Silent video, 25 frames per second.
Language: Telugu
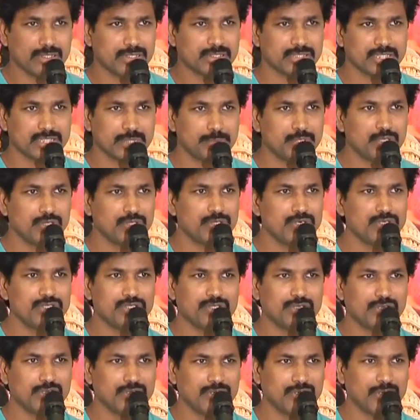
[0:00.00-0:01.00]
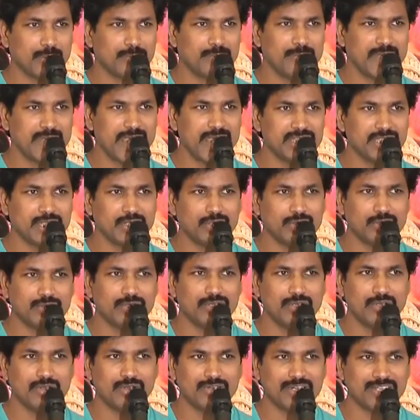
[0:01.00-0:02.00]
స్క్రిప్ట్ రూల్స్ కొన్ని ఉంటాయి బేసిక్
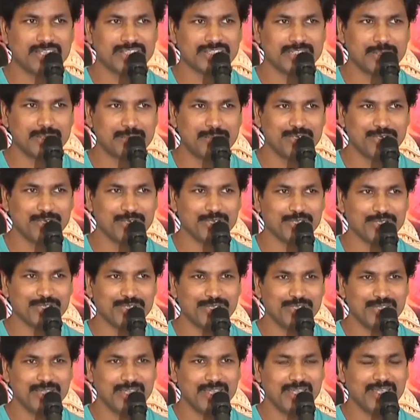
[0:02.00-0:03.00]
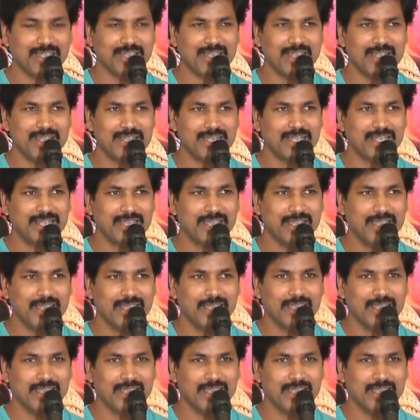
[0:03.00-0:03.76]
రూల్లో ఉండే స్క్రిప్ట్ రూల్ ఏంటంటే